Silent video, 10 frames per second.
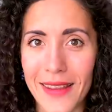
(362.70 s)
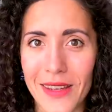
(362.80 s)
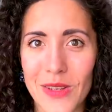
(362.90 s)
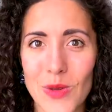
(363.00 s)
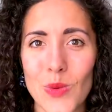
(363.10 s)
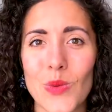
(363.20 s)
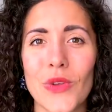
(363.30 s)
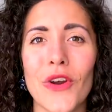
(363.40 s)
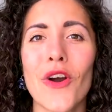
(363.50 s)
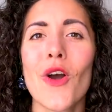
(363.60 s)
di
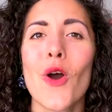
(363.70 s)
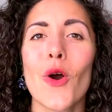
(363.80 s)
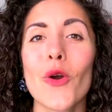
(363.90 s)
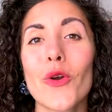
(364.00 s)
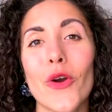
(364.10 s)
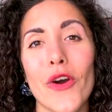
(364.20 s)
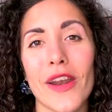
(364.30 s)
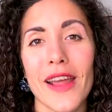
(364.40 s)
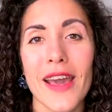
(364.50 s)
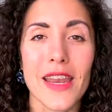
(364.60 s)
studio,
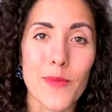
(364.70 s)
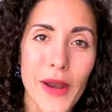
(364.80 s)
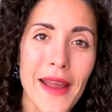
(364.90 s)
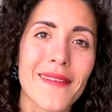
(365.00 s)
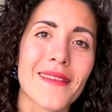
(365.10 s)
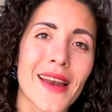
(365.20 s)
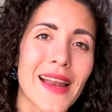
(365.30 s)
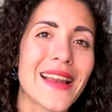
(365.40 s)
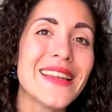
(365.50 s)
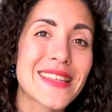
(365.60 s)
occorre
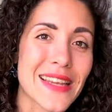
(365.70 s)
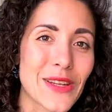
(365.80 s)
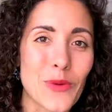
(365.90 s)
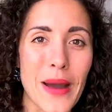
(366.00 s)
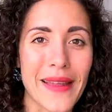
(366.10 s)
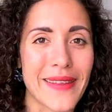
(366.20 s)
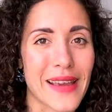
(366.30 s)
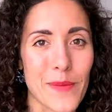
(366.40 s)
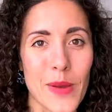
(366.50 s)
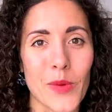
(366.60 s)
riprendere la lista di
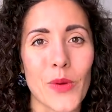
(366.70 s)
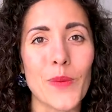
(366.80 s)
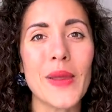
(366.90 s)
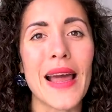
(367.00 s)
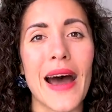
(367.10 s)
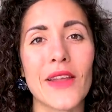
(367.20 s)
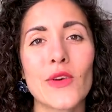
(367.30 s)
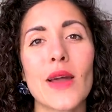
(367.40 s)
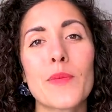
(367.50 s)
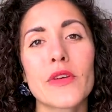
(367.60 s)
domande che abbiamo
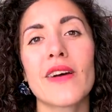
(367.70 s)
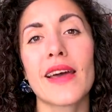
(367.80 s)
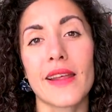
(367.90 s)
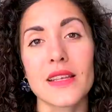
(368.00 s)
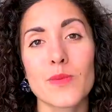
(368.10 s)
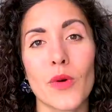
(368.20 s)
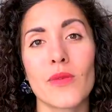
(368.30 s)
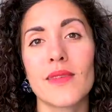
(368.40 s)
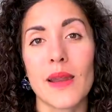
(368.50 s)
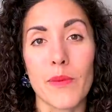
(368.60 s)
compilato e provare a
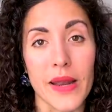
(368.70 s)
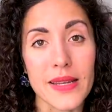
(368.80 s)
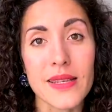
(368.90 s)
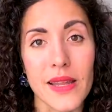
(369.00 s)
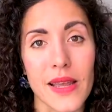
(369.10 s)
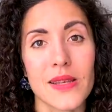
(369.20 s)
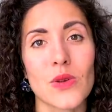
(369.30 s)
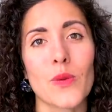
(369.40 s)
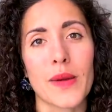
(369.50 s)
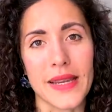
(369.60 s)
rispondere per
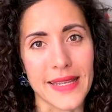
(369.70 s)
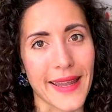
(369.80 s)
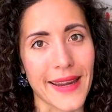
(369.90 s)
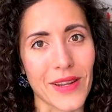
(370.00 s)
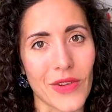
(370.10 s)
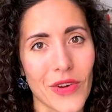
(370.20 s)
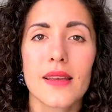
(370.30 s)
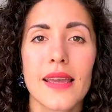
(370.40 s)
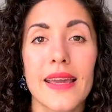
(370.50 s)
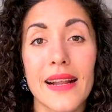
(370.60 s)
esteso, per
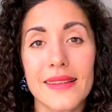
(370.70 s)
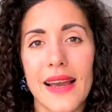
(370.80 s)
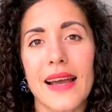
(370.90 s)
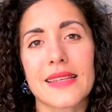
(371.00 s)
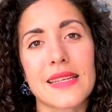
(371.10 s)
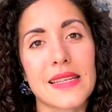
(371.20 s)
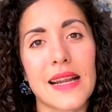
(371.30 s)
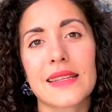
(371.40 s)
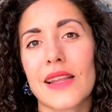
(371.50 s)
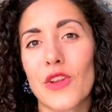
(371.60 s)
iscritto. In realtà se si
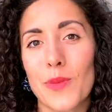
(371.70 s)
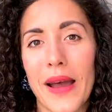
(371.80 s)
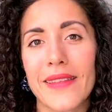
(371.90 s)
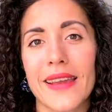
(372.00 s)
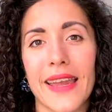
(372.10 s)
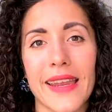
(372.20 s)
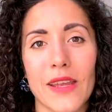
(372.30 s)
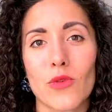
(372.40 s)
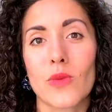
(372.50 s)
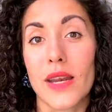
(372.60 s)
tratta di domande che
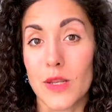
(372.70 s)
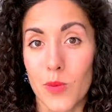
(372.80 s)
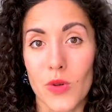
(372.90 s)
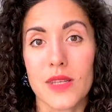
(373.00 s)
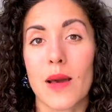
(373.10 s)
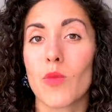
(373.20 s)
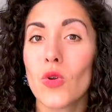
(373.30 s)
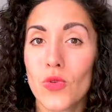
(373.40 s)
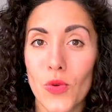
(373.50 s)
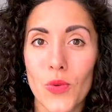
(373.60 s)
richiedono una risposta
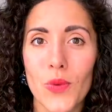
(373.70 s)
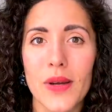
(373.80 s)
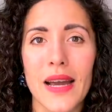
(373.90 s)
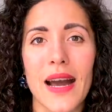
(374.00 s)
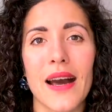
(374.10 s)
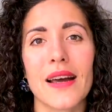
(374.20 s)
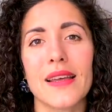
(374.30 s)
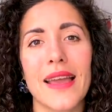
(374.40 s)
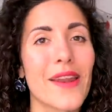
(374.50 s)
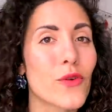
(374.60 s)
molto lunga
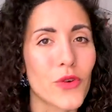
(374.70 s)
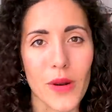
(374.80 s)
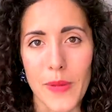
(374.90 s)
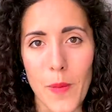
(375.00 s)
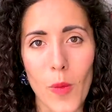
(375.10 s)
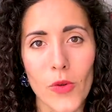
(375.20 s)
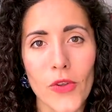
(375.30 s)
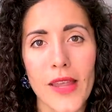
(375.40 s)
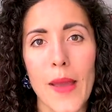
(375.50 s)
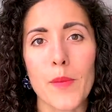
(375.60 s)
eh, e noi non abbiamo
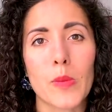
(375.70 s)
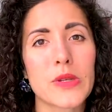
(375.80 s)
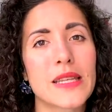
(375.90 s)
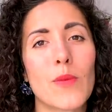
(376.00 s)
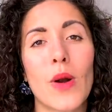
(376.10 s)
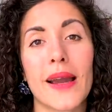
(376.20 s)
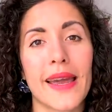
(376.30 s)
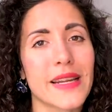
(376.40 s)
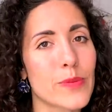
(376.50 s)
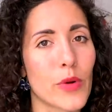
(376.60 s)
molto tempo, possiamo
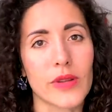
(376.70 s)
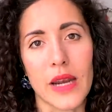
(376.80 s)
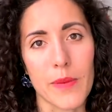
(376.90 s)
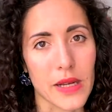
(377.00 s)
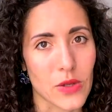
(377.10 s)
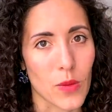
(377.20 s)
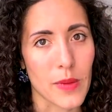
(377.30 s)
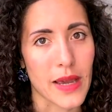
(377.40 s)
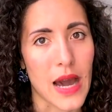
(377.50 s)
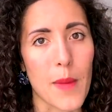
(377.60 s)
anche rispondere per
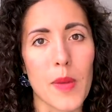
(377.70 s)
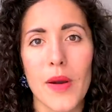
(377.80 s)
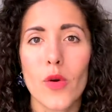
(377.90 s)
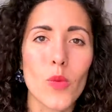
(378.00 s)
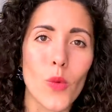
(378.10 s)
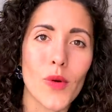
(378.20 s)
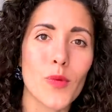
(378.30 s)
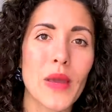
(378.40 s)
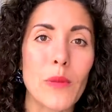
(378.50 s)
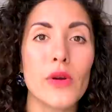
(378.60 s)
sommi capi, ma comunque
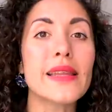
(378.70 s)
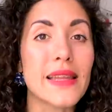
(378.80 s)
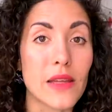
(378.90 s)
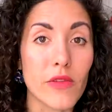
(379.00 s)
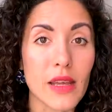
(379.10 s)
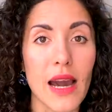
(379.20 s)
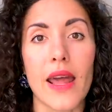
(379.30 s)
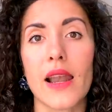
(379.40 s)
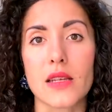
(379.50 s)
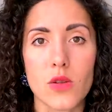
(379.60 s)
dobbiamo
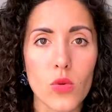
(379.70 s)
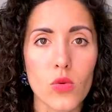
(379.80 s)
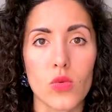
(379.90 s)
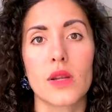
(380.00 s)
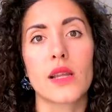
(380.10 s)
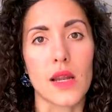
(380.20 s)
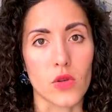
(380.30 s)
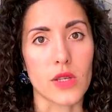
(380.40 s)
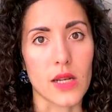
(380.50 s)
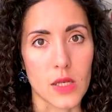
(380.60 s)
identificare la struttura della
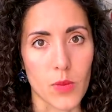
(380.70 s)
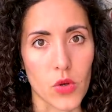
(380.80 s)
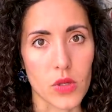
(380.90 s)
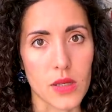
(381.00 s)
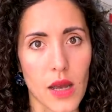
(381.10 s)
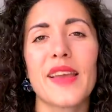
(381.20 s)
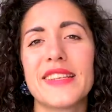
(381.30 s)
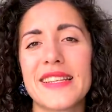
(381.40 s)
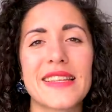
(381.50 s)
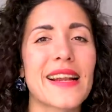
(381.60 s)
nostra risposta.
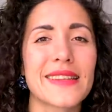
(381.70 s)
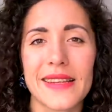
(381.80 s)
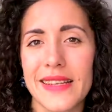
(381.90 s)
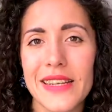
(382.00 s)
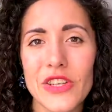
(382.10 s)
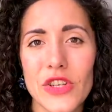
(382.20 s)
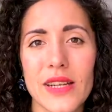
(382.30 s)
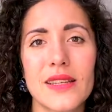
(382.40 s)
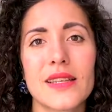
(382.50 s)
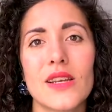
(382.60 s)
E se si tratta di
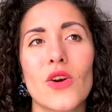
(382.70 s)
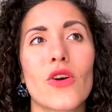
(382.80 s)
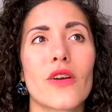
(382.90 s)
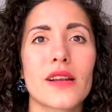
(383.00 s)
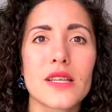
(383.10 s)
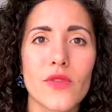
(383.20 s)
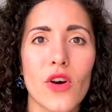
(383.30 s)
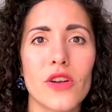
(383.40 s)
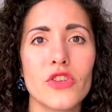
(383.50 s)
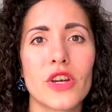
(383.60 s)
esercizi, occorre
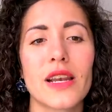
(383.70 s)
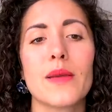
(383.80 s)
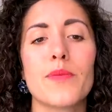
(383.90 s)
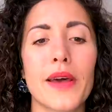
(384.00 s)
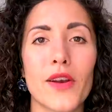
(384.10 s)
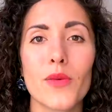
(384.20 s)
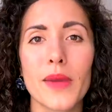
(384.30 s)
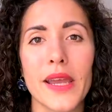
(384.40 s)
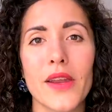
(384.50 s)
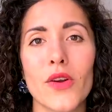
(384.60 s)
svolgerli
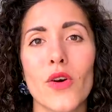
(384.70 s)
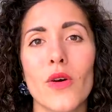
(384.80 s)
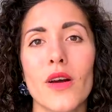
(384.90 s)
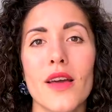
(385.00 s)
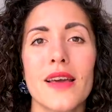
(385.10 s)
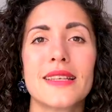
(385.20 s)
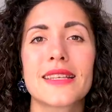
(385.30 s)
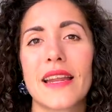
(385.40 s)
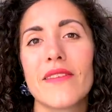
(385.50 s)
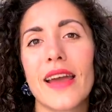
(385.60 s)
perlomeno
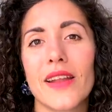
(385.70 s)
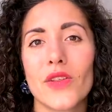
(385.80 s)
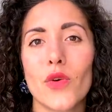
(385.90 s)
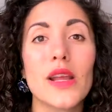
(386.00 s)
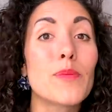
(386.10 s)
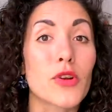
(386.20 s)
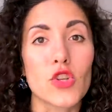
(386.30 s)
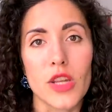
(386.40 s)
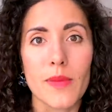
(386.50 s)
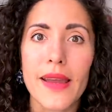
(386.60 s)
scrivendo il
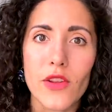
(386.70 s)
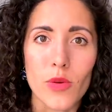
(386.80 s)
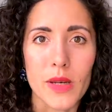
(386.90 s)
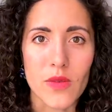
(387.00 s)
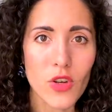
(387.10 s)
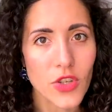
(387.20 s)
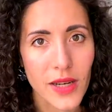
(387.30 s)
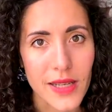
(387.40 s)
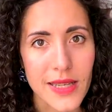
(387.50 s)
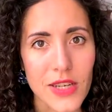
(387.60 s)
procedimento per
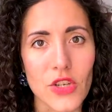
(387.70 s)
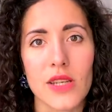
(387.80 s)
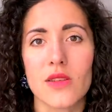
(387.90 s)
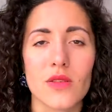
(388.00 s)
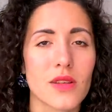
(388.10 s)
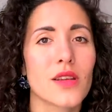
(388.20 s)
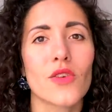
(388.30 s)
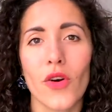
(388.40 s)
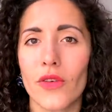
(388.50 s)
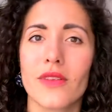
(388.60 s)
svolgere l'esercizio, se
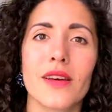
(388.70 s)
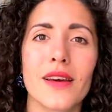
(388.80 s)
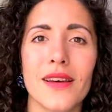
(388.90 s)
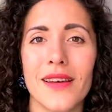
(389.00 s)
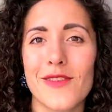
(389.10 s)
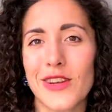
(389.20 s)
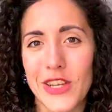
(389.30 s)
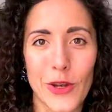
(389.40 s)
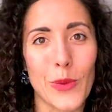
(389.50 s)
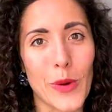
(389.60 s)
non eh,
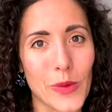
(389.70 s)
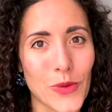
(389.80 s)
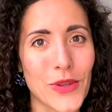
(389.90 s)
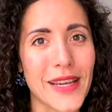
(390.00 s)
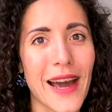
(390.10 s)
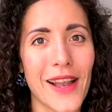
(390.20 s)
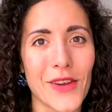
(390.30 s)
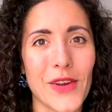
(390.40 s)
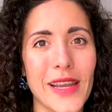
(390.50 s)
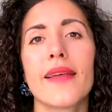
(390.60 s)
facendo proprio tutti i
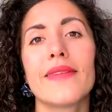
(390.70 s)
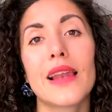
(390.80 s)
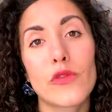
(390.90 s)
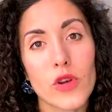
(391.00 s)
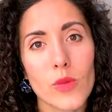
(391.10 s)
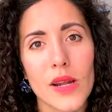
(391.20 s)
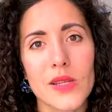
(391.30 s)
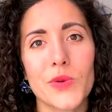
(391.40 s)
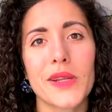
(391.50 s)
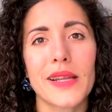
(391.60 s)
calcoli. Nella
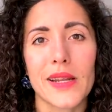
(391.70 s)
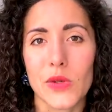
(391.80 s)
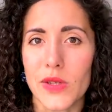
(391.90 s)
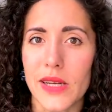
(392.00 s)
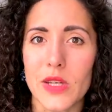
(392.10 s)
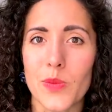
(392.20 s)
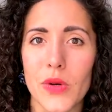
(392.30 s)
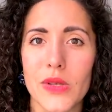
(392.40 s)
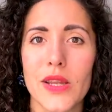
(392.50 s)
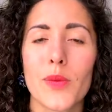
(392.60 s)
formulazione della nostra
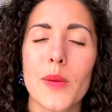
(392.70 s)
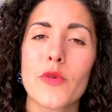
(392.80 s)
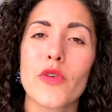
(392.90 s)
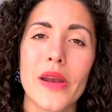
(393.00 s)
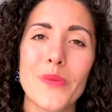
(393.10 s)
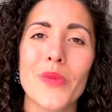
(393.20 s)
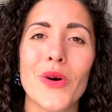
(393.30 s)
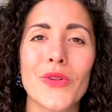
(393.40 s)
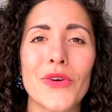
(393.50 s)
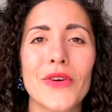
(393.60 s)
risposta dobbiamo fare in
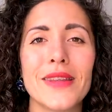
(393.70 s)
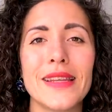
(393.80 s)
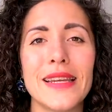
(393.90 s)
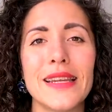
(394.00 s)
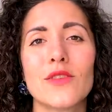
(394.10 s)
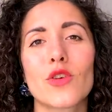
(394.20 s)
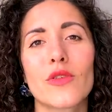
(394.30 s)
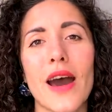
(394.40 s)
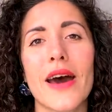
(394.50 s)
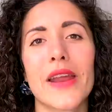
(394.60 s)
modo di
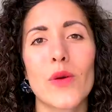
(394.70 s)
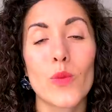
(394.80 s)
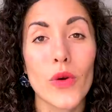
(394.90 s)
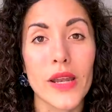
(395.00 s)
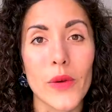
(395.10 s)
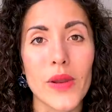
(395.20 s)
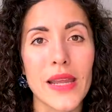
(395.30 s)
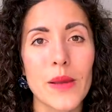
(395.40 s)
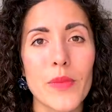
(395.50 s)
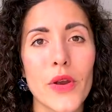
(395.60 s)
trovare trovare un buon
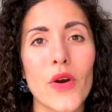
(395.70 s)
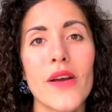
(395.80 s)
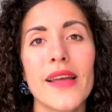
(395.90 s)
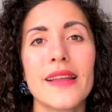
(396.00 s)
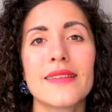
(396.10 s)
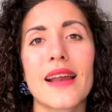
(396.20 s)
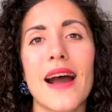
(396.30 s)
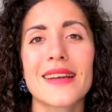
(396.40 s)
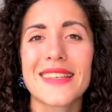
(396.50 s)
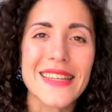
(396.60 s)
equilibrio
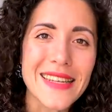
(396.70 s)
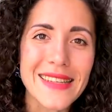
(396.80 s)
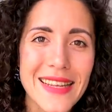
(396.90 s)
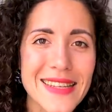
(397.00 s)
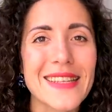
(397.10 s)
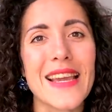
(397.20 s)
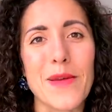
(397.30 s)
tra sintesi e